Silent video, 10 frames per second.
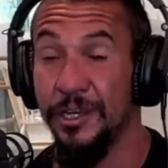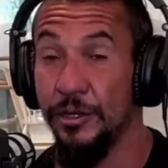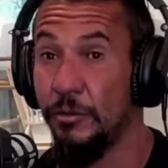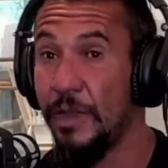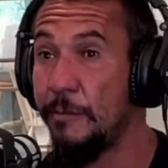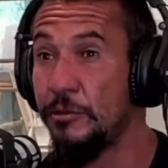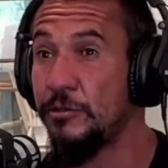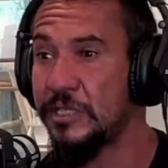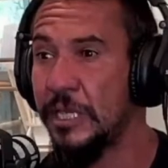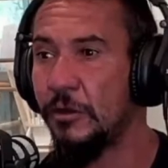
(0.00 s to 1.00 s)
E num tem... lugar muito
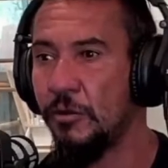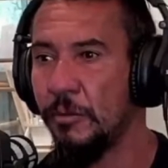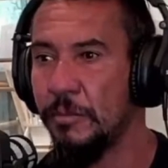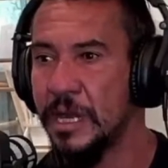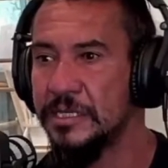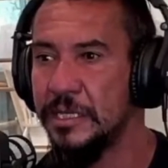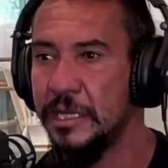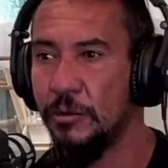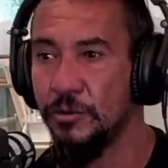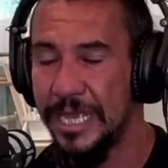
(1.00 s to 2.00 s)
seco.
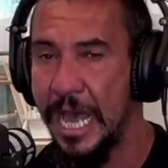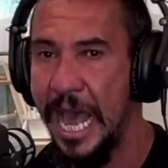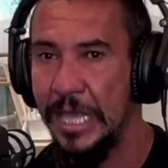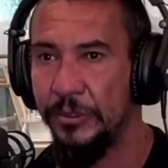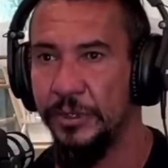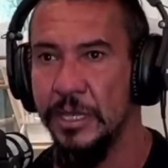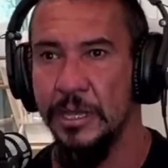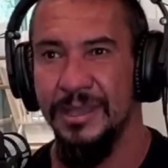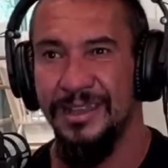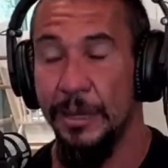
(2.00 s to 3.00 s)
Brasília, o Cerrado,
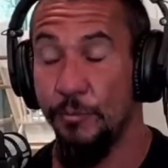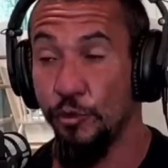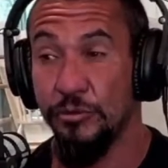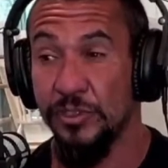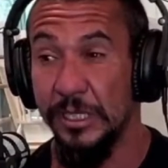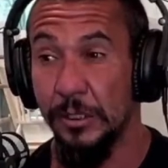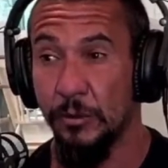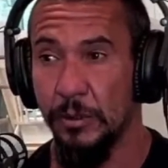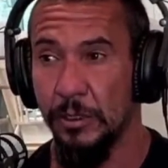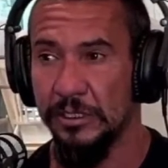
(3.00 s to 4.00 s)
ele é muito
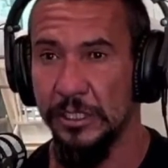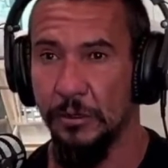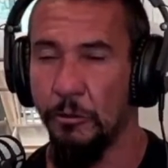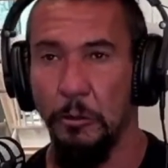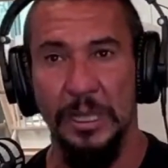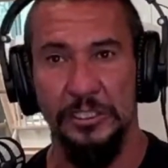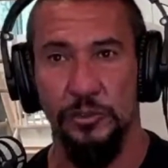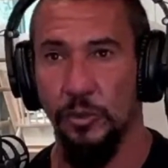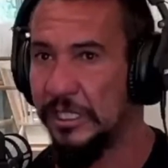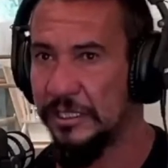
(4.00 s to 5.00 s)
seco. Assim, quase
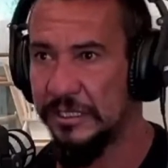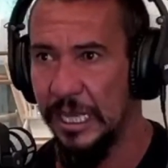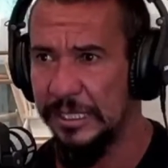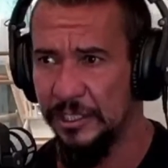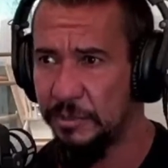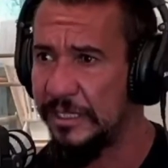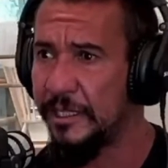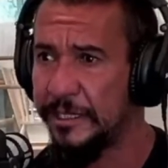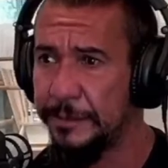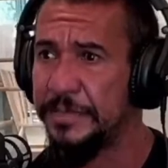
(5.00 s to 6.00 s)
todas as casas de
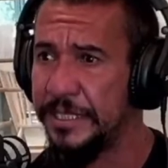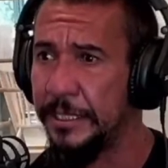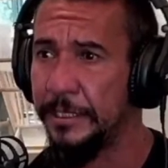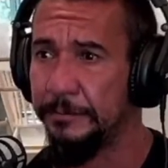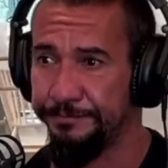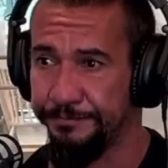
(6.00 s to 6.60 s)
Brasília Dizem que piscina. as peles